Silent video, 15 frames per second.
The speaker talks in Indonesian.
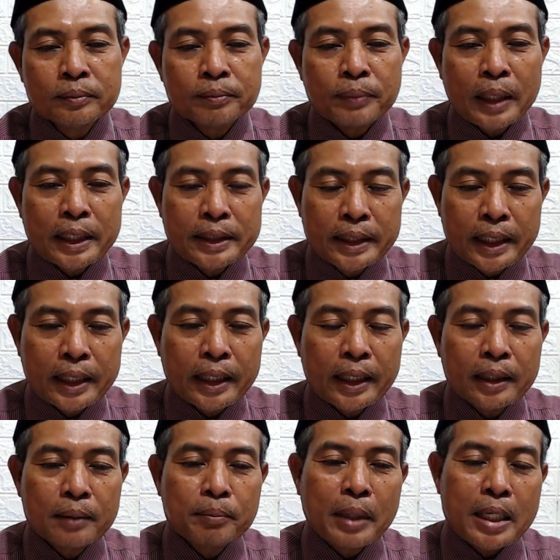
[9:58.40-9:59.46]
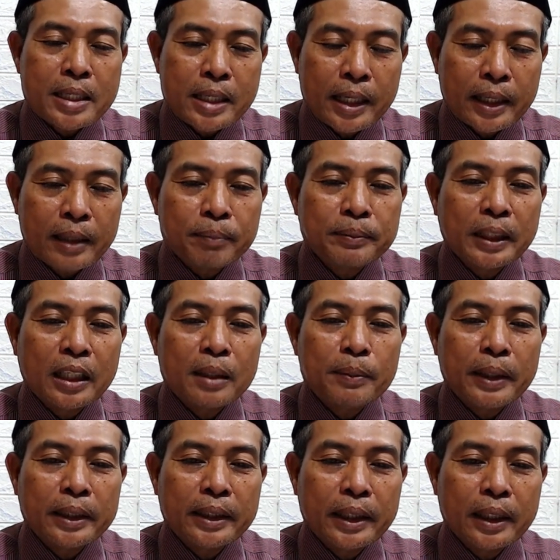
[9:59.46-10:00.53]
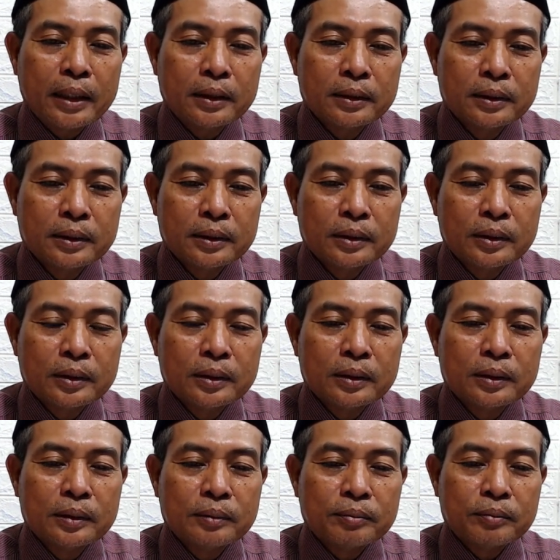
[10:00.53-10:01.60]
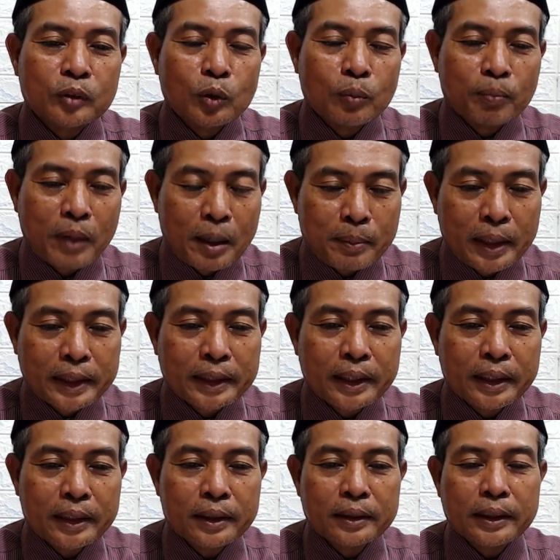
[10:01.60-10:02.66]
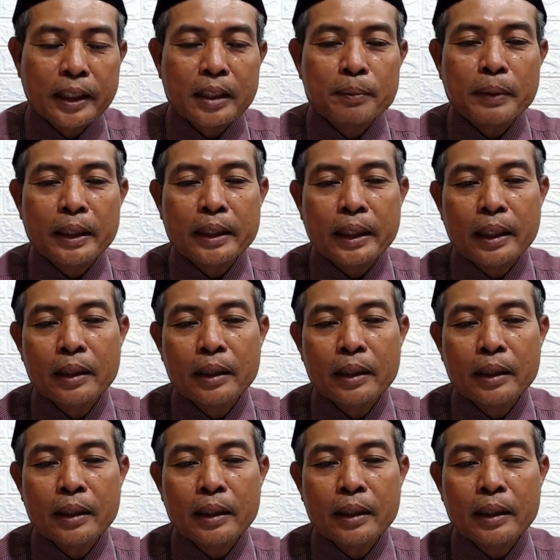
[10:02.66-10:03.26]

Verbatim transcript: pelajaran bahasa Arab daripada umpamanya nih daripada